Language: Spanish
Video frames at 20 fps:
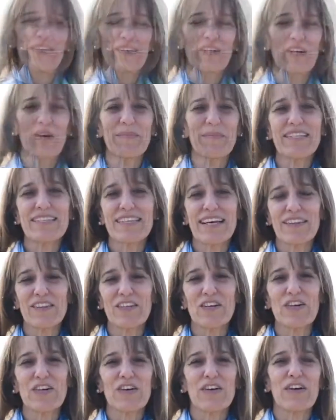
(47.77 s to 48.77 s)

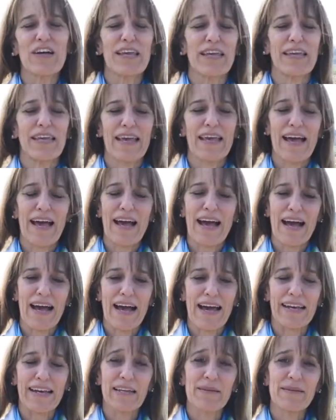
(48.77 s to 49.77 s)
Comenzando
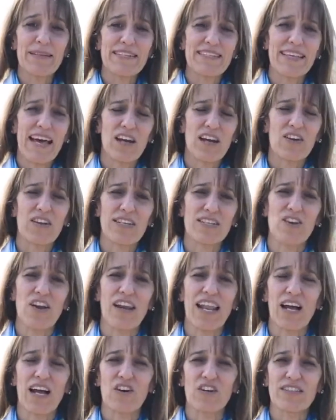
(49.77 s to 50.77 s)
a revisar lo que
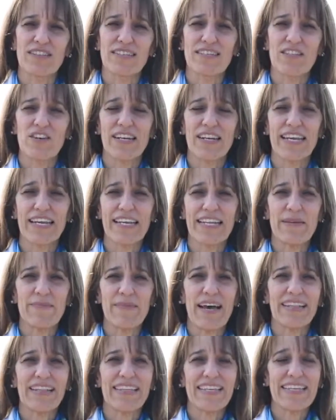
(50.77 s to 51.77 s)
son las condiciones
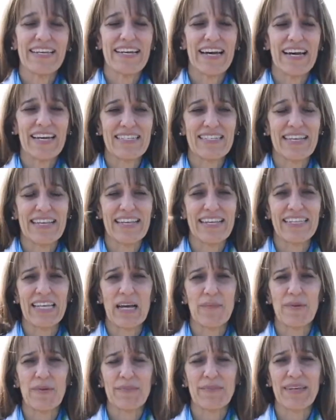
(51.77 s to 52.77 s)
climáticas en
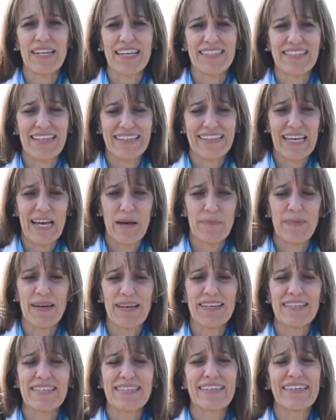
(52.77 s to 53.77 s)
estas primeras
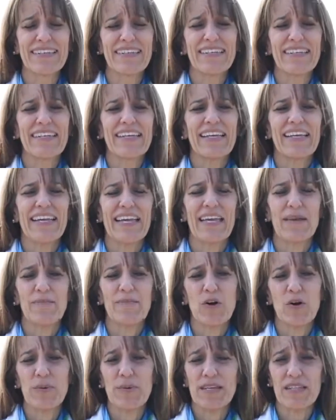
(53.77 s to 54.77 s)
etapas,
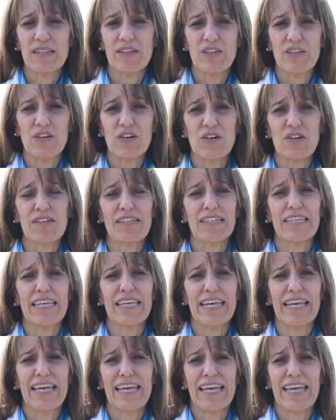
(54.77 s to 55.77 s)
hemos visto
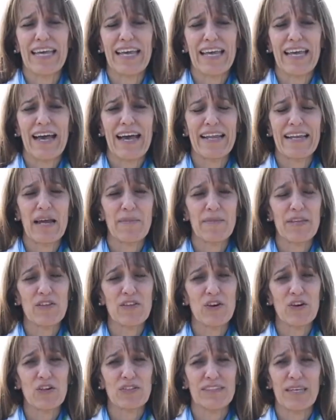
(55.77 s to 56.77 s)
que han
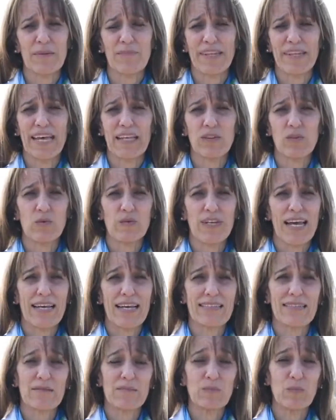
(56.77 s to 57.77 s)
habido
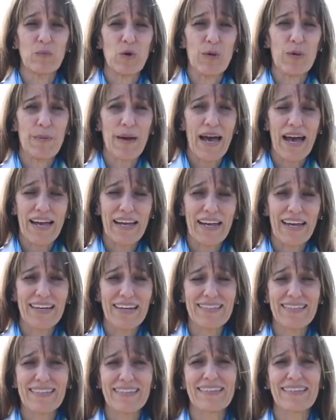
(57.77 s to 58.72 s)
temperaturas muy bajas,